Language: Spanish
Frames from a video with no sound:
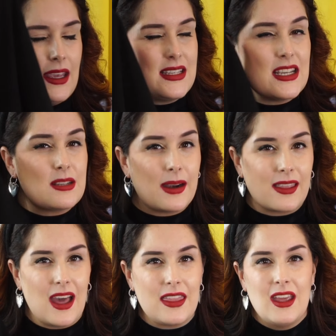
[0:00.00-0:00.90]
y si es
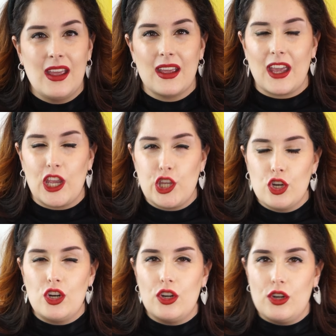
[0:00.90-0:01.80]
verdad que
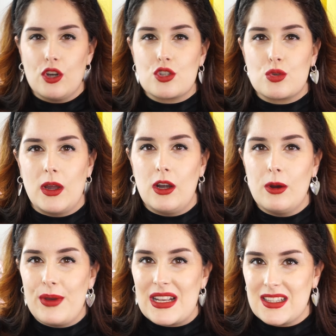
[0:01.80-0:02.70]
yo no
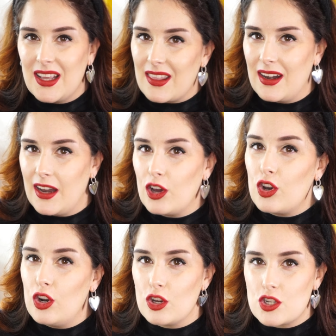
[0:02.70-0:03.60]
suelo vestir de
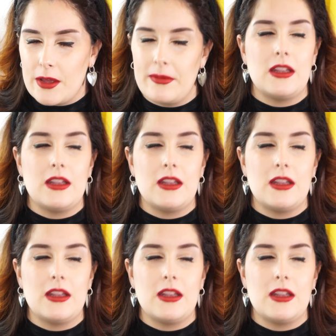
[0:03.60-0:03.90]
negro los